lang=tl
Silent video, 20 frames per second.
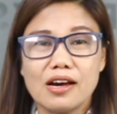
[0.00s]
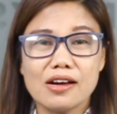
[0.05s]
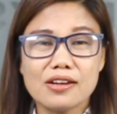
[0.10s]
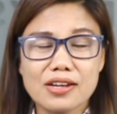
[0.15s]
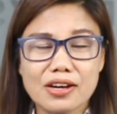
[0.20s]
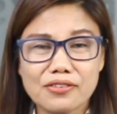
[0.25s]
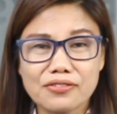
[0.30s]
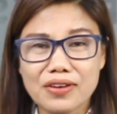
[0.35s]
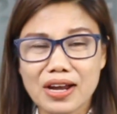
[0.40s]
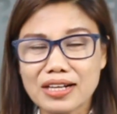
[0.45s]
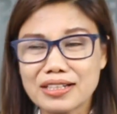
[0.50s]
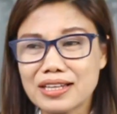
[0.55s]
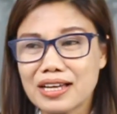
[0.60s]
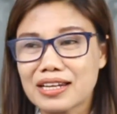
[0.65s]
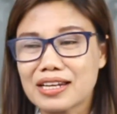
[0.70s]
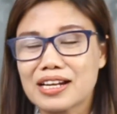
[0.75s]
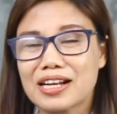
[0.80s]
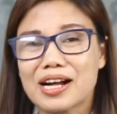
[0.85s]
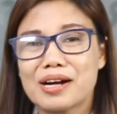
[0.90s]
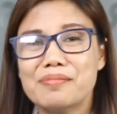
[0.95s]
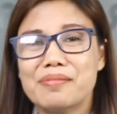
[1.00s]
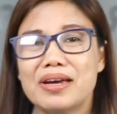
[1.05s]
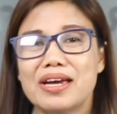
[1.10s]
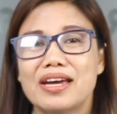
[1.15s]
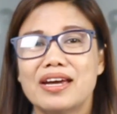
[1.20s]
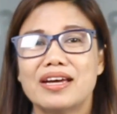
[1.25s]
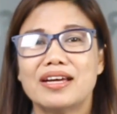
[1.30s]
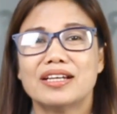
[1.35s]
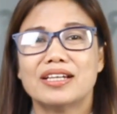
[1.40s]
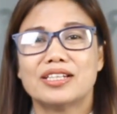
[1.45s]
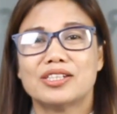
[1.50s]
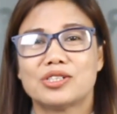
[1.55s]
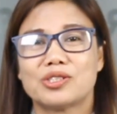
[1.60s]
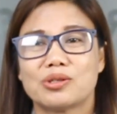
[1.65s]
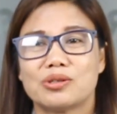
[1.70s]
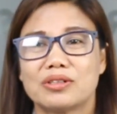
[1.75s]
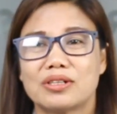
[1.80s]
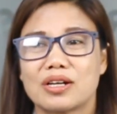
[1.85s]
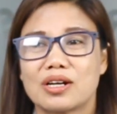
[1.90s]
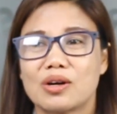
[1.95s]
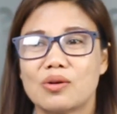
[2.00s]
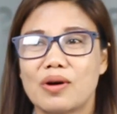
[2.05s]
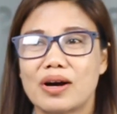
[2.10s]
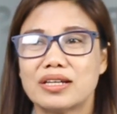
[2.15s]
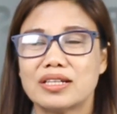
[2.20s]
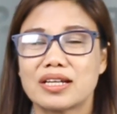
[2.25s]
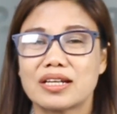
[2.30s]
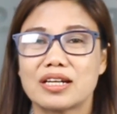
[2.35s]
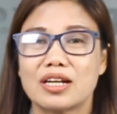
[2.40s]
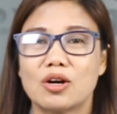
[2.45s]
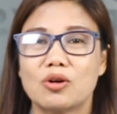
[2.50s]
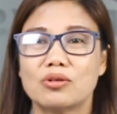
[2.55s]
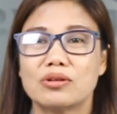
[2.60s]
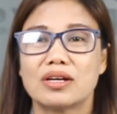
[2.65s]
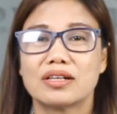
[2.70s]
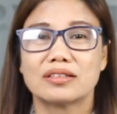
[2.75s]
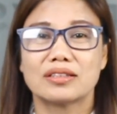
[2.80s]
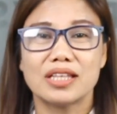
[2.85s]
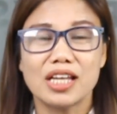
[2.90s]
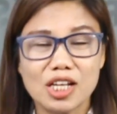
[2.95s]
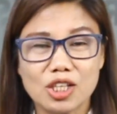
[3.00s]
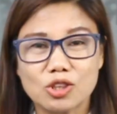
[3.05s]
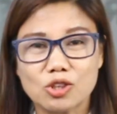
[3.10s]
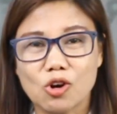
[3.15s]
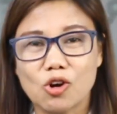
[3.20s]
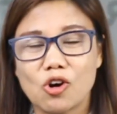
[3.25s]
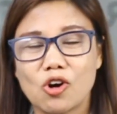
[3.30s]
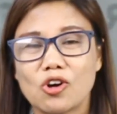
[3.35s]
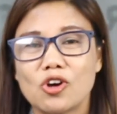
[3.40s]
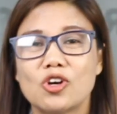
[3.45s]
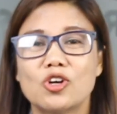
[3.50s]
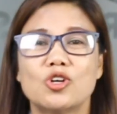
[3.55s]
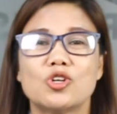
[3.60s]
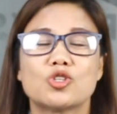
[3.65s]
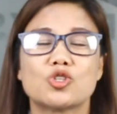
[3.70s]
nag-vlog na rin kami. So, nagawa na rin ako ng TikTok.